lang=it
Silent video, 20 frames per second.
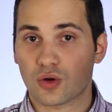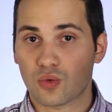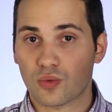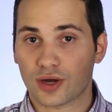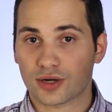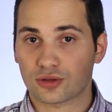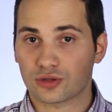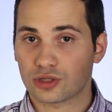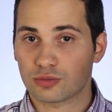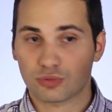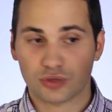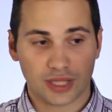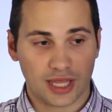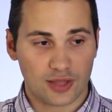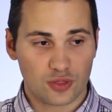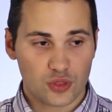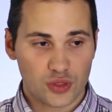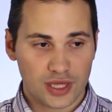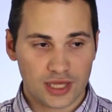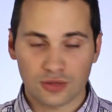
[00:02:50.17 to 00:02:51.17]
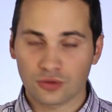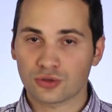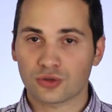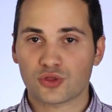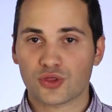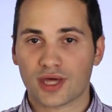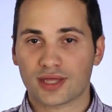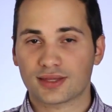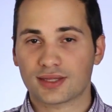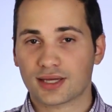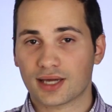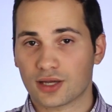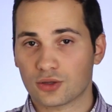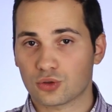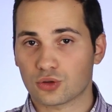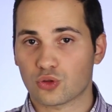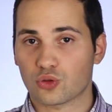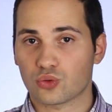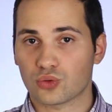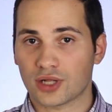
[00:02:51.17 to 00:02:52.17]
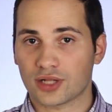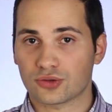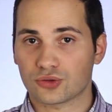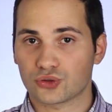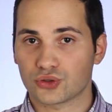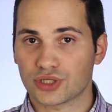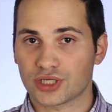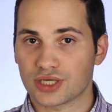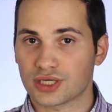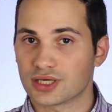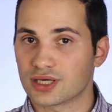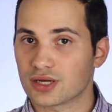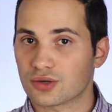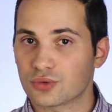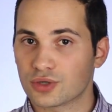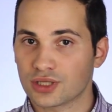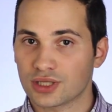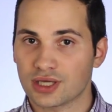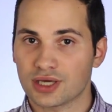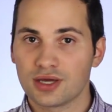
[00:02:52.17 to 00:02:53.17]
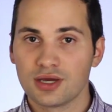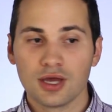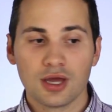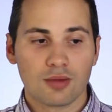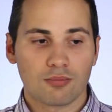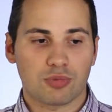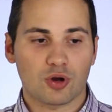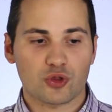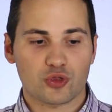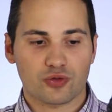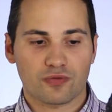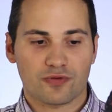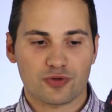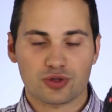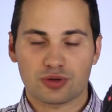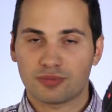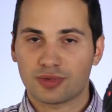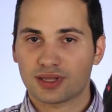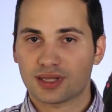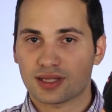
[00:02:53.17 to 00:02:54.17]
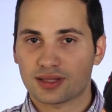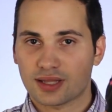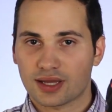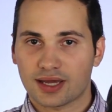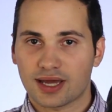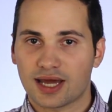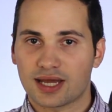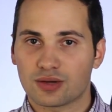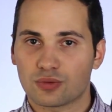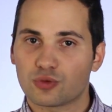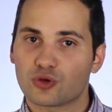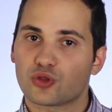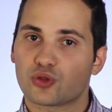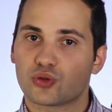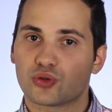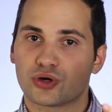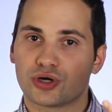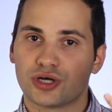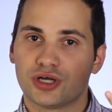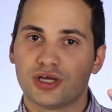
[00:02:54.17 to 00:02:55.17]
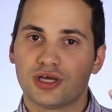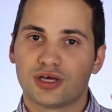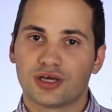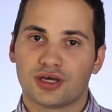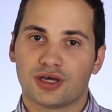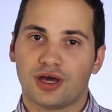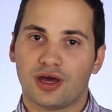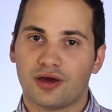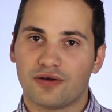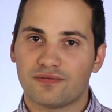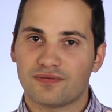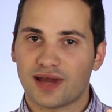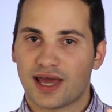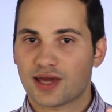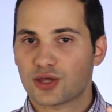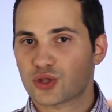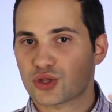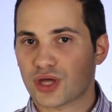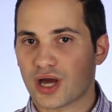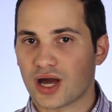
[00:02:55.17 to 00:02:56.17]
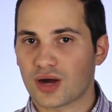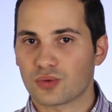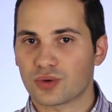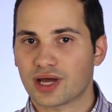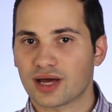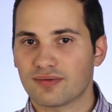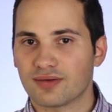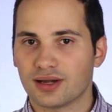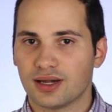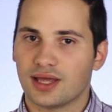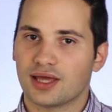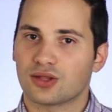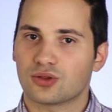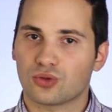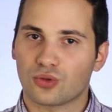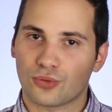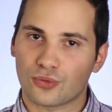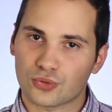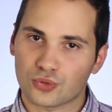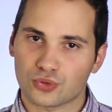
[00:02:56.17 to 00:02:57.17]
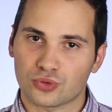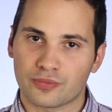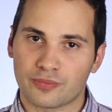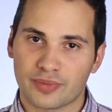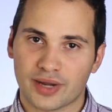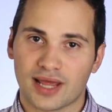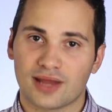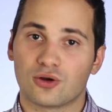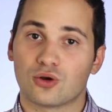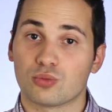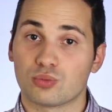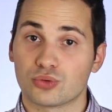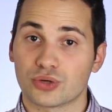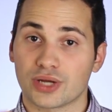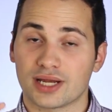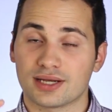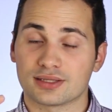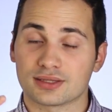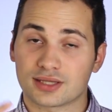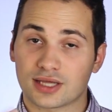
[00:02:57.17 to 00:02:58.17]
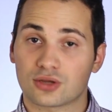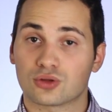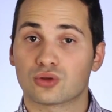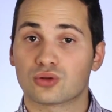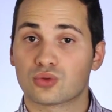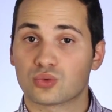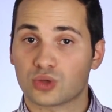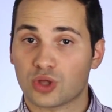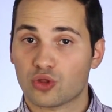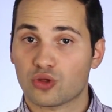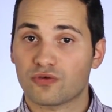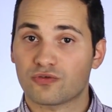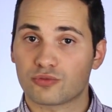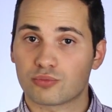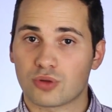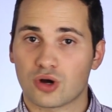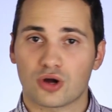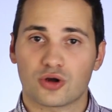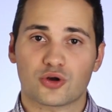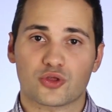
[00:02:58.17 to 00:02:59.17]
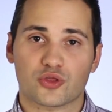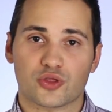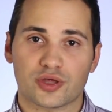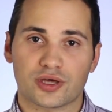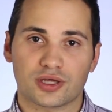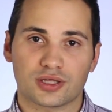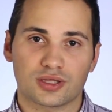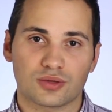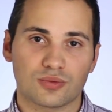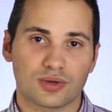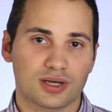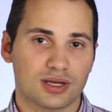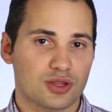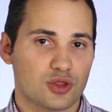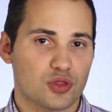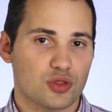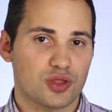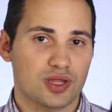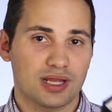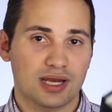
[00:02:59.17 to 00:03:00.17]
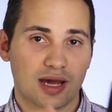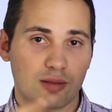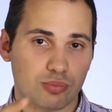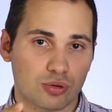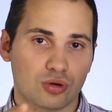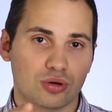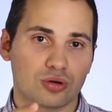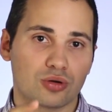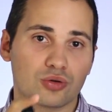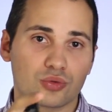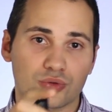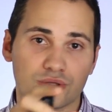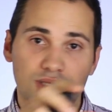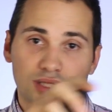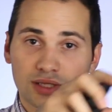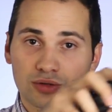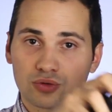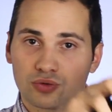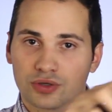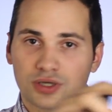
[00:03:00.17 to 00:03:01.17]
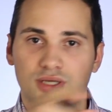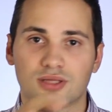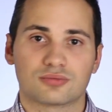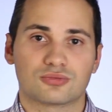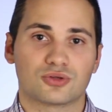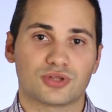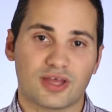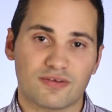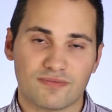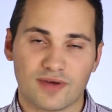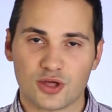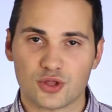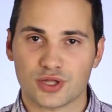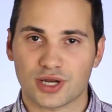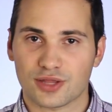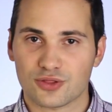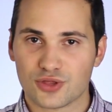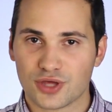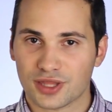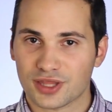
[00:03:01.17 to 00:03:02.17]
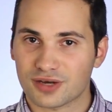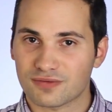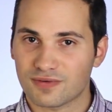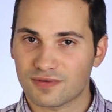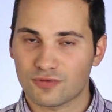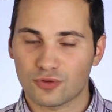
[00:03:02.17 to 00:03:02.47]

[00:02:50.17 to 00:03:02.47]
a un quarto di potenza e non ci ha attaccato nessun altro trigger, quindi posso facilmente attaccare questo eh, flash a un cavalletto con un ombrello oppure all'interno di una softbox eh, di quelle stile Apollo, quindi dove non è facile accedervi